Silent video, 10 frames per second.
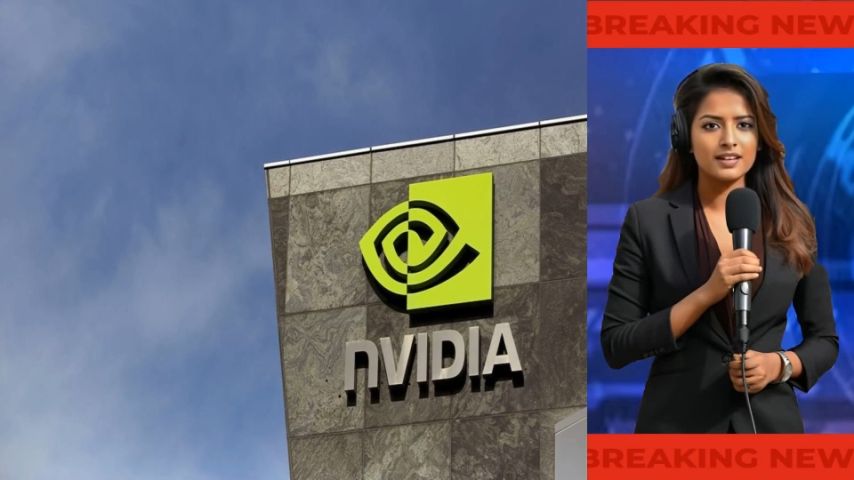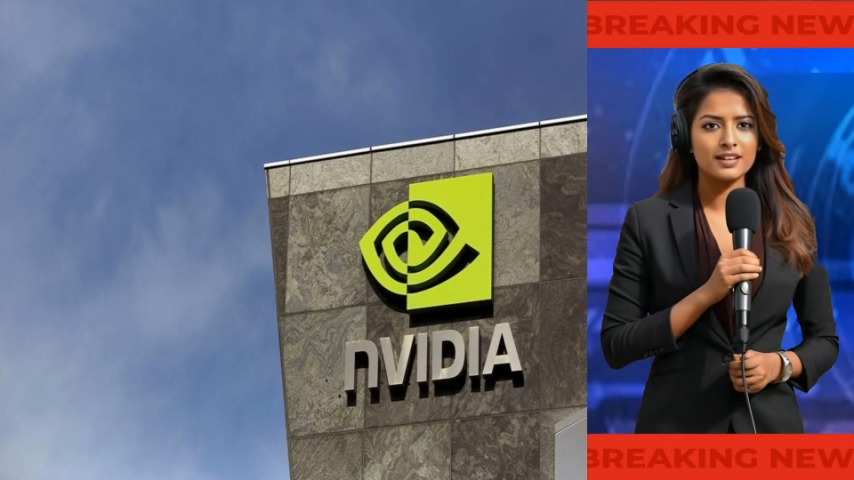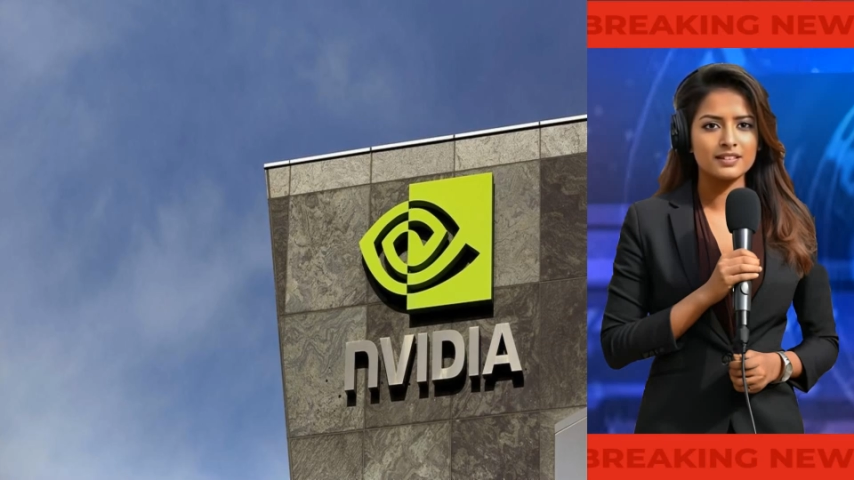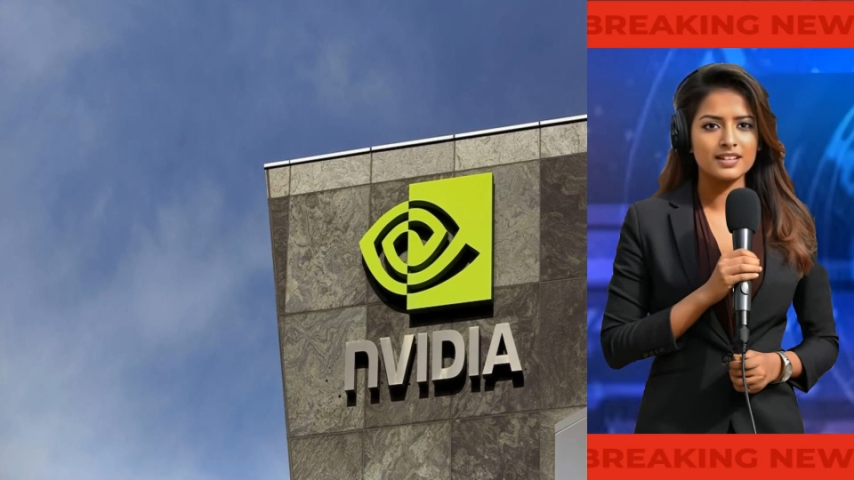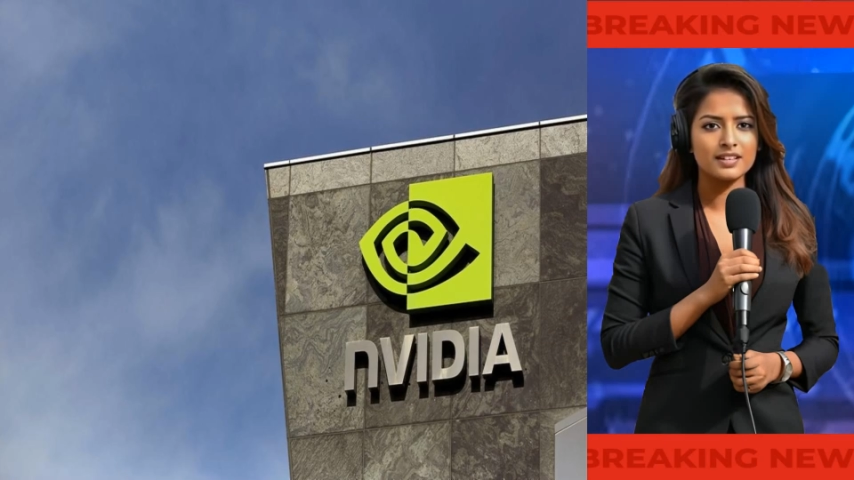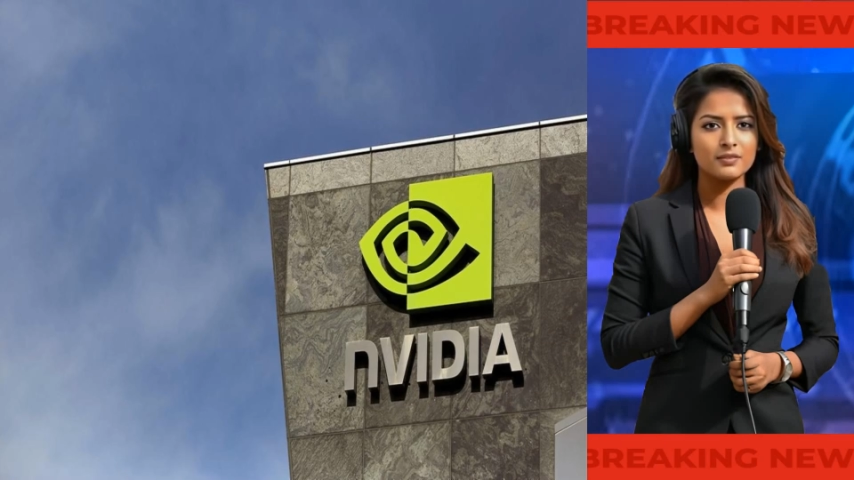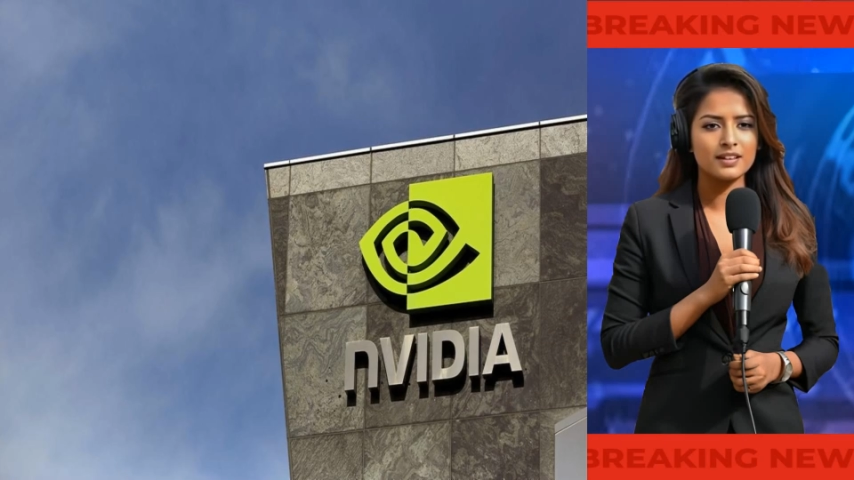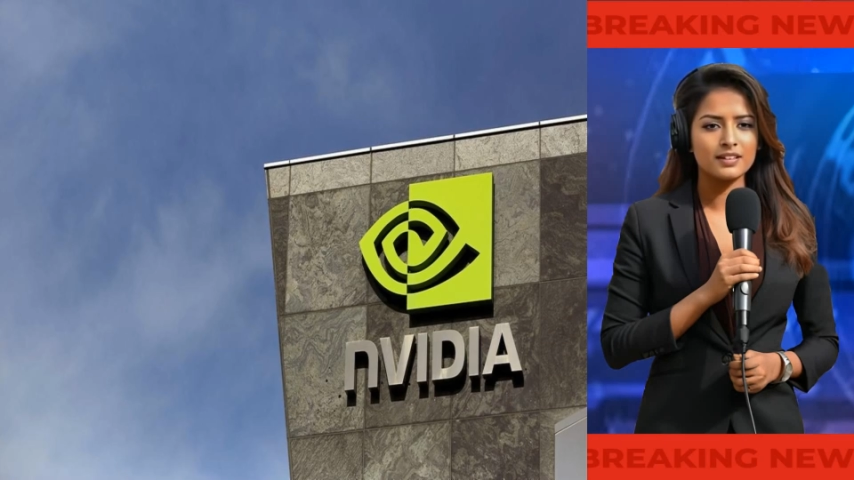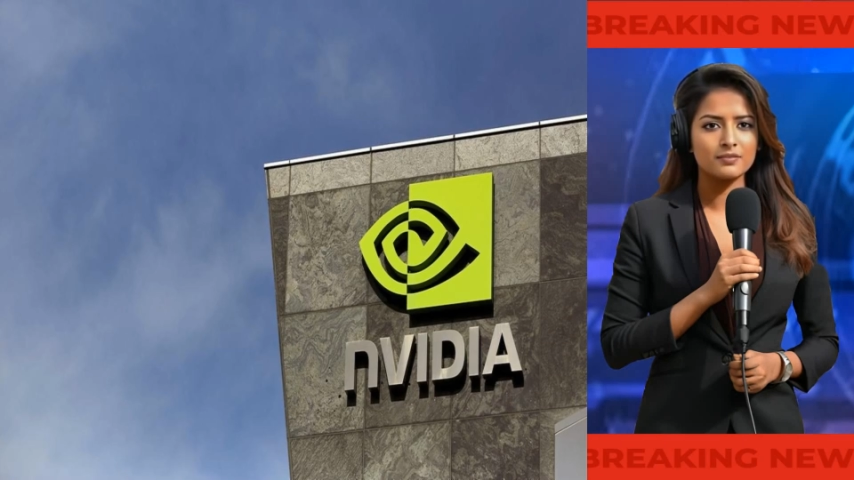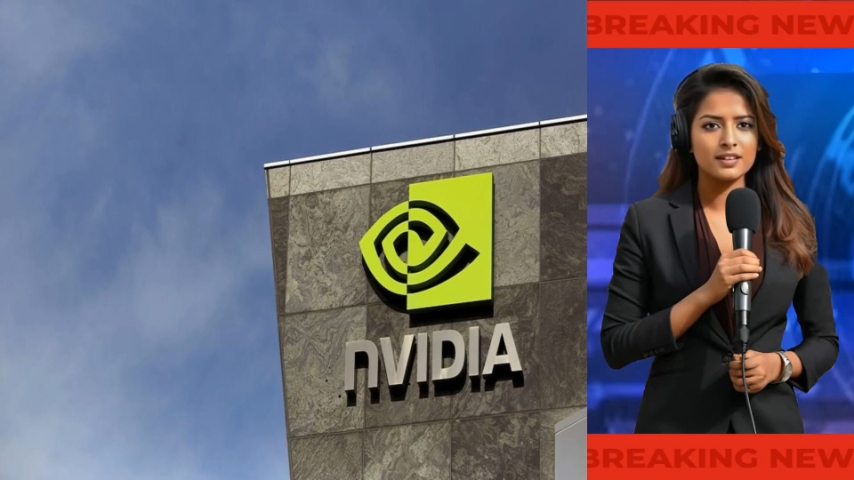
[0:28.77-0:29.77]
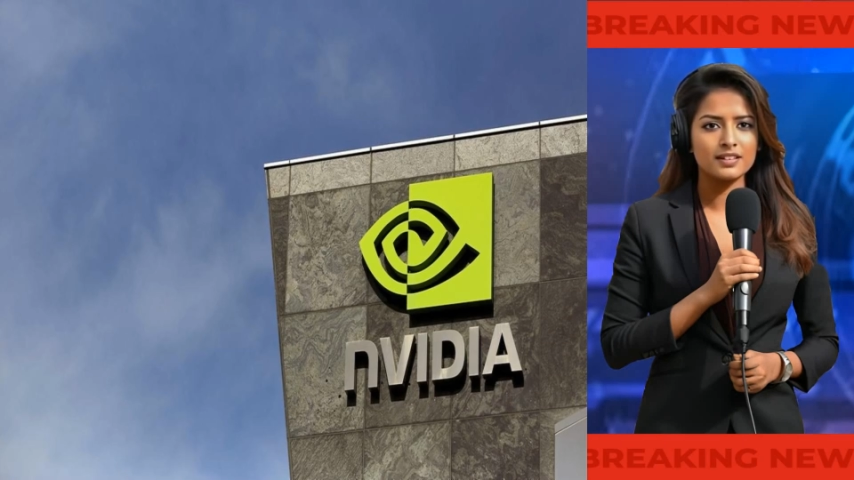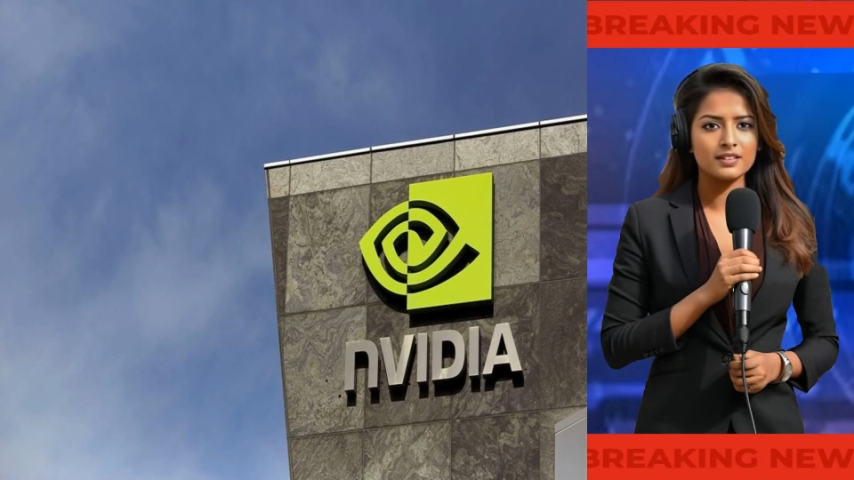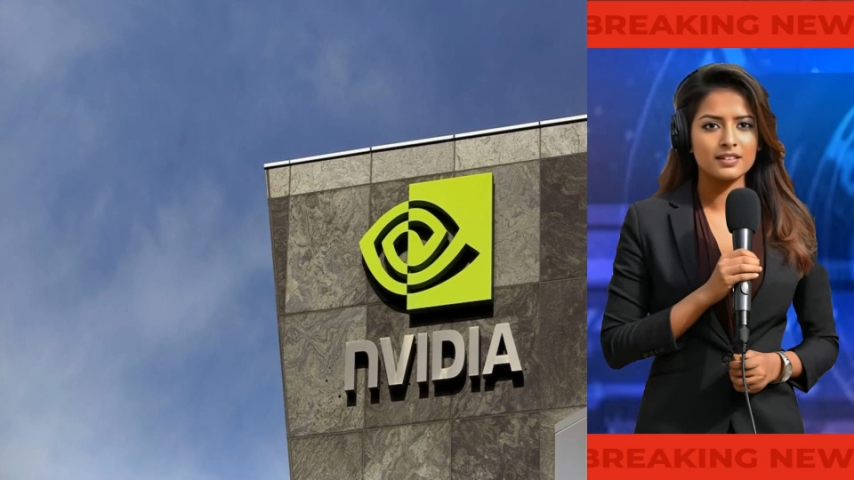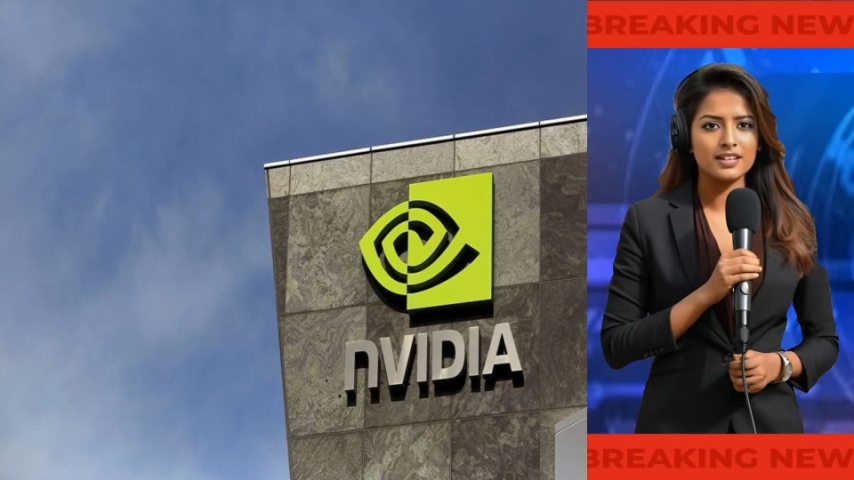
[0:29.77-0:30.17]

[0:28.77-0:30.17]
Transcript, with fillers: அதிக மதிப்பீடுகள்